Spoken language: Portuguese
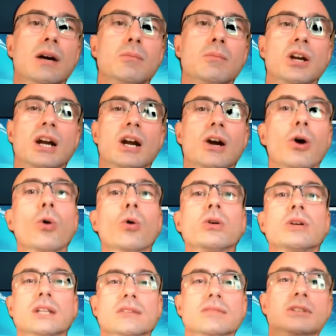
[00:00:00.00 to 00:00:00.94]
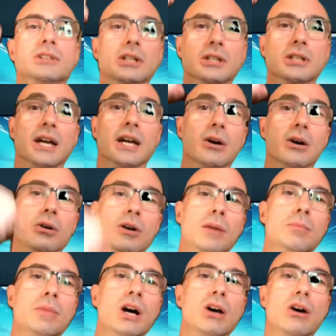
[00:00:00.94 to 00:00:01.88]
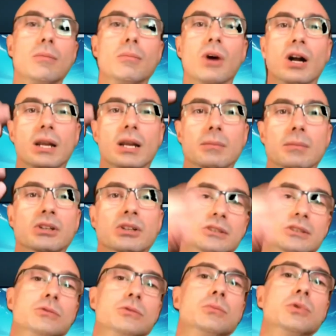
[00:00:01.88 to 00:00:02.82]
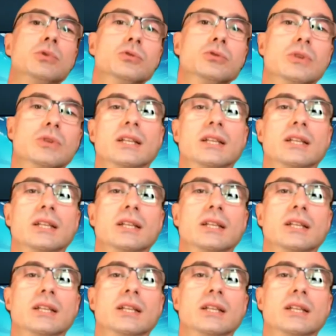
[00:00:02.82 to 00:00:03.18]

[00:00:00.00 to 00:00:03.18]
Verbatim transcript: a mulher Hulk da vida real, a maior bodybuilder do mundo.